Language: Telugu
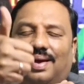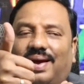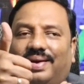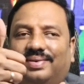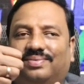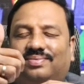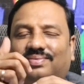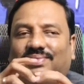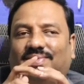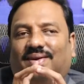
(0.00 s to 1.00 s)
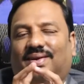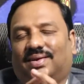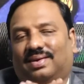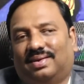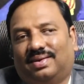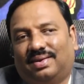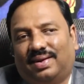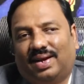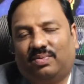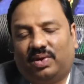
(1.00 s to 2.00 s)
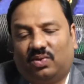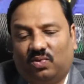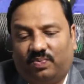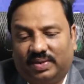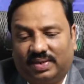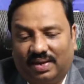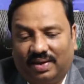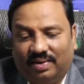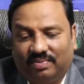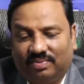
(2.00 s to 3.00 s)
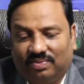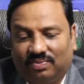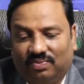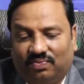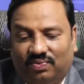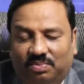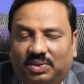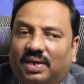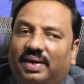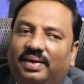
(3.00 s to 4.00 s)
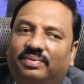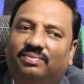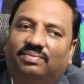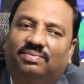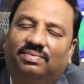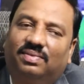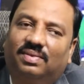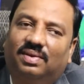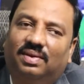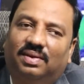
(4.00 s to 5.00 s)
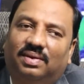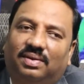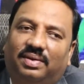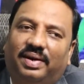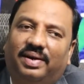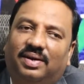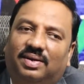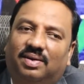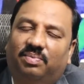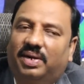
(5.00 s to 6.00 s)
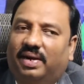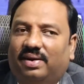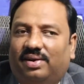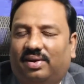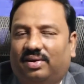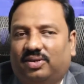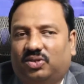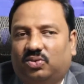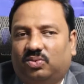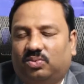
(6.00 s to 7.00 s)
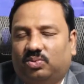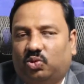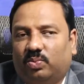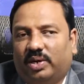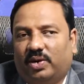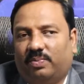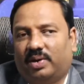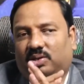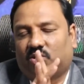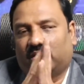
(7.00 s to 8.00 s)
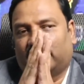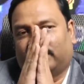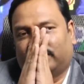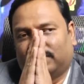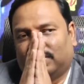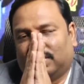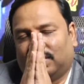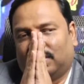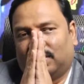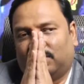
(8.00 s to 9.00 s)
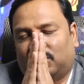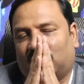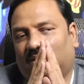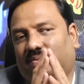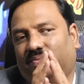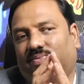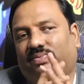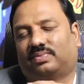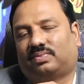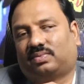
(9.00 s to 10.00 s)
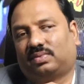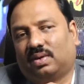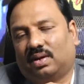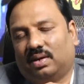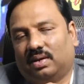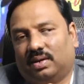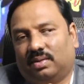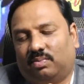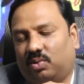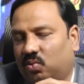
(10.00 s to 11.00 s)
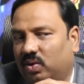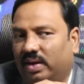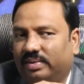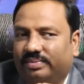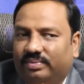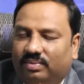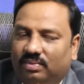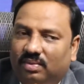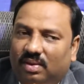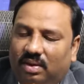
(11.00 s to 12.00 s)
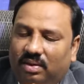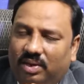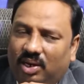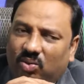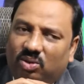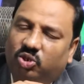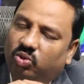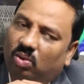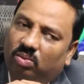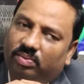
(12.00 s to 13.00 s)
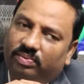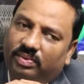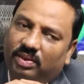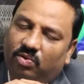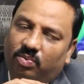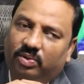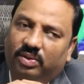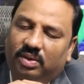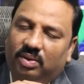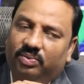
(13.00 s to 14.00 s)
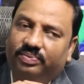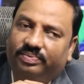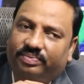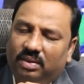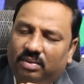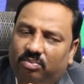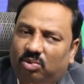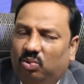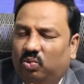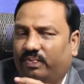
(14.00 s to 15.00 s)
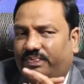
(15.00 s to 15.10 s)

హాయ్ నేను మీ గురుప్రసాద్ని ఫ్రమ్ చెన్నై ట్రేడర్ కమ్ టెక్నికల్ అనలిస్ట్ సుమన్ టీవీ ప్రేక్షకులకి నమస్కారం ఇప్పుడు కూడా నేను ఒక స్టాక్ ఇవ్వబోతున్నాను ఇప్పుడు